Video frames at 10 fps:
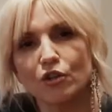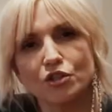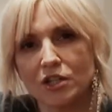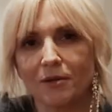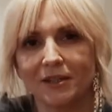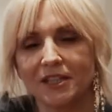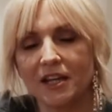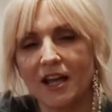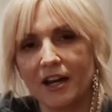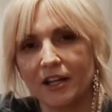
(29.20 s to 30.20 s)
tylko o rzeczach
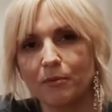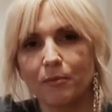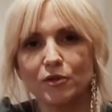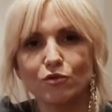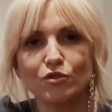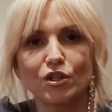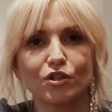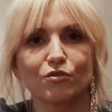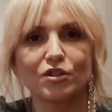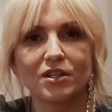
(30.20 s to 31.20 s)
materialnych, po prostu
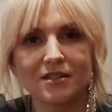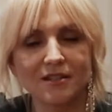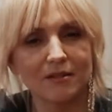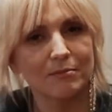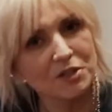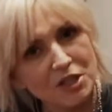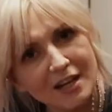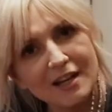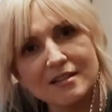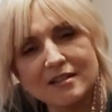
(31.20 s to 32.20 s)
cieszą się z bycia
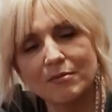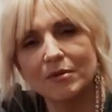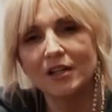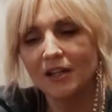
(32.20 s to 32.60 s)
razem,